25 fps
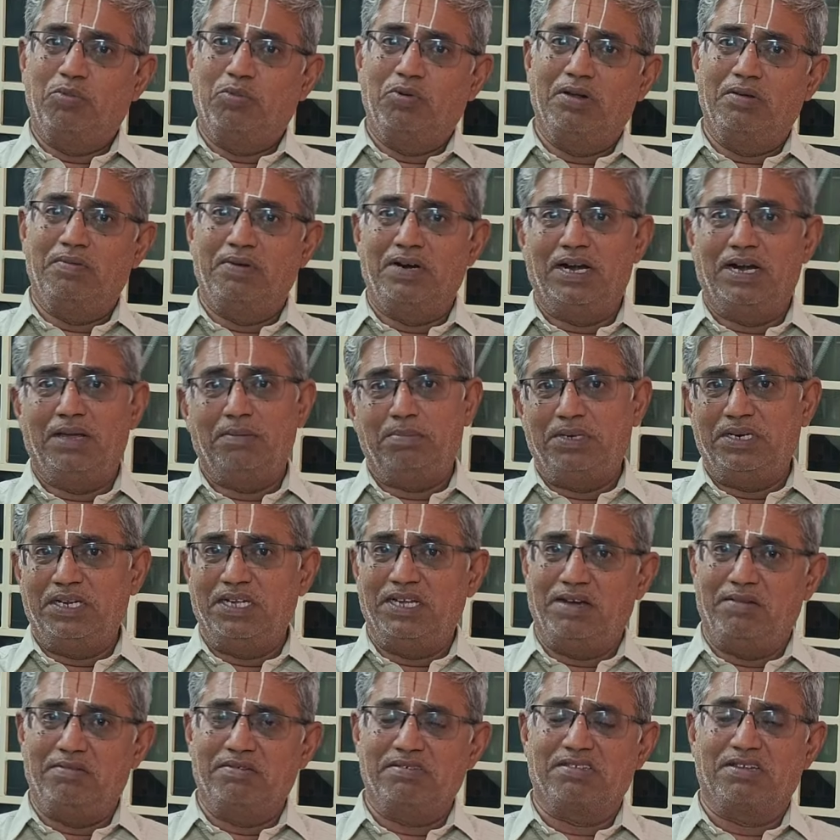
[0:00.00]
மூணு வேளை
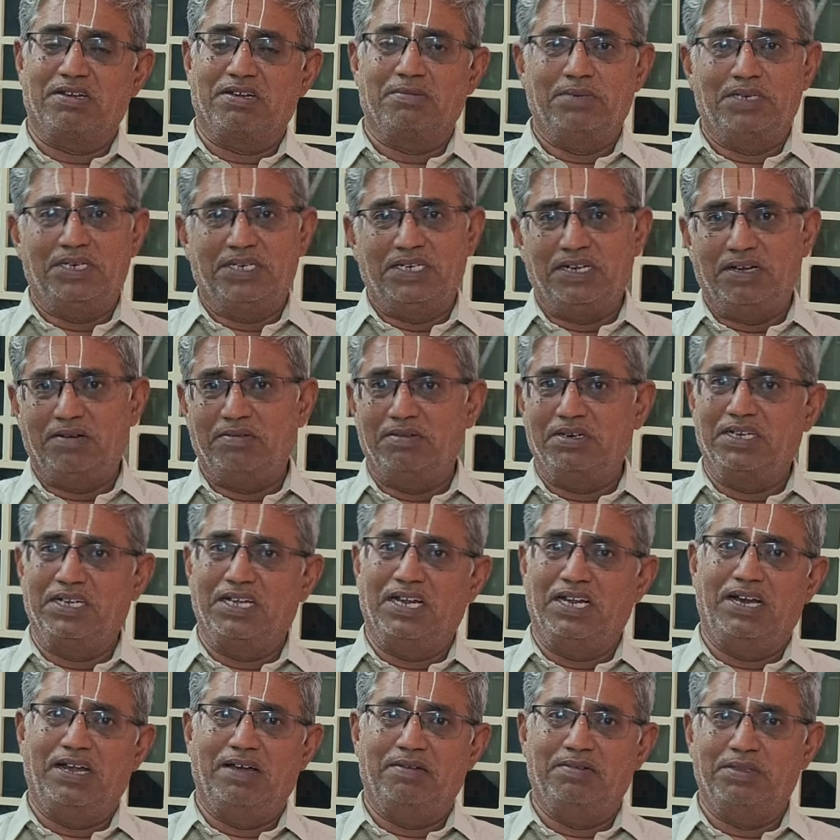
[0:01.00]
பெரிய அவசரம் பண்ணிட்டு
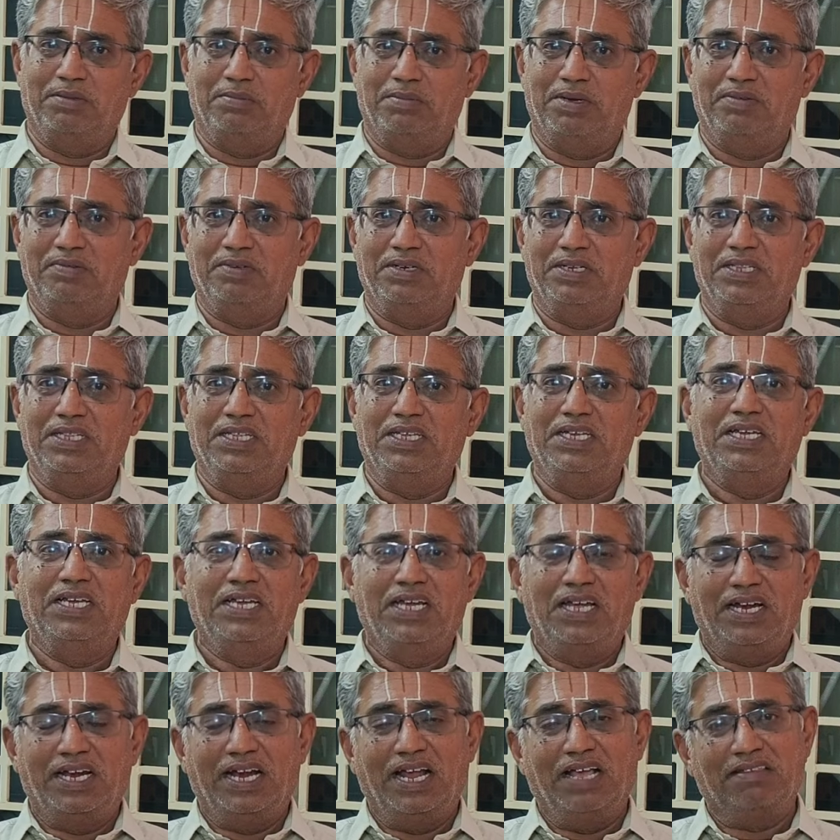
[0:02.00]
அவருக்கு எல்லா விதமா வருது
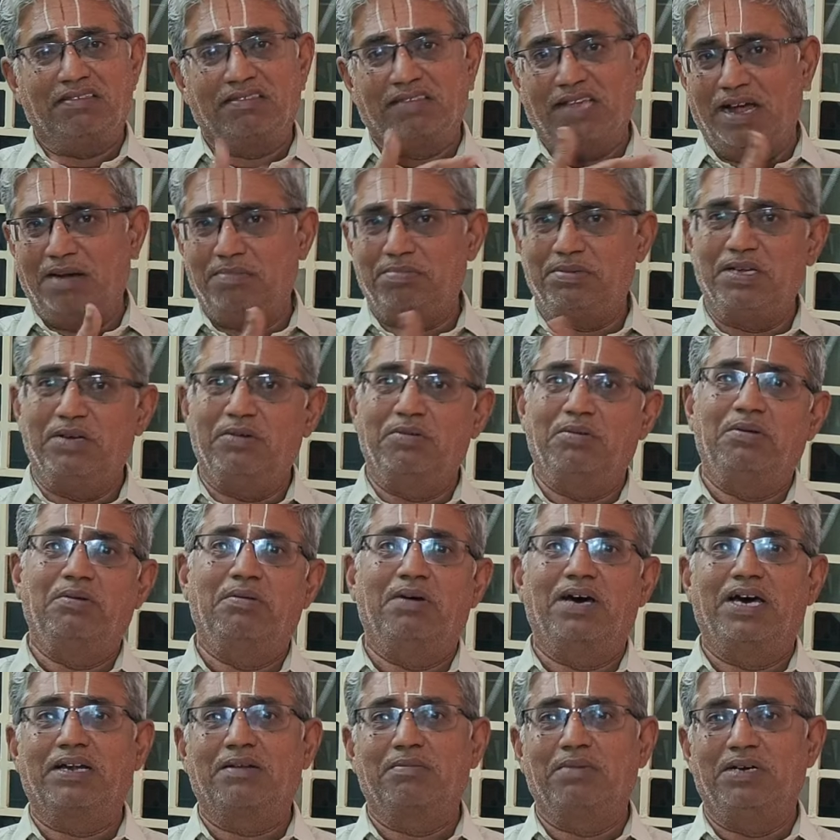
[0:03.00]
நான் சாப்பிட்டே
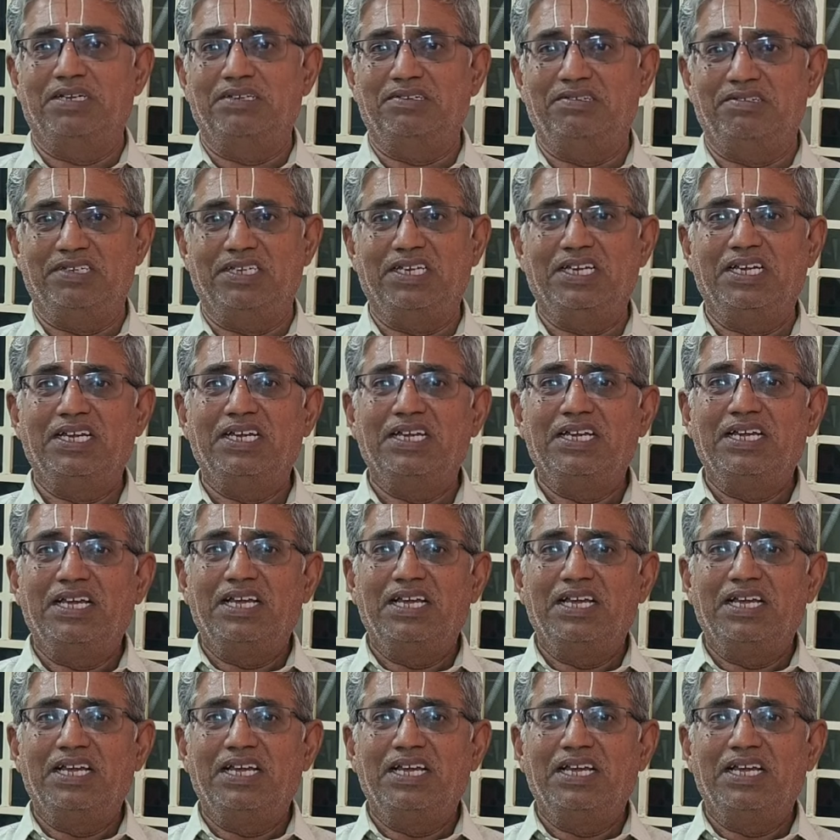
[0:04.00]
ஒரு வாரம் ஆச்சு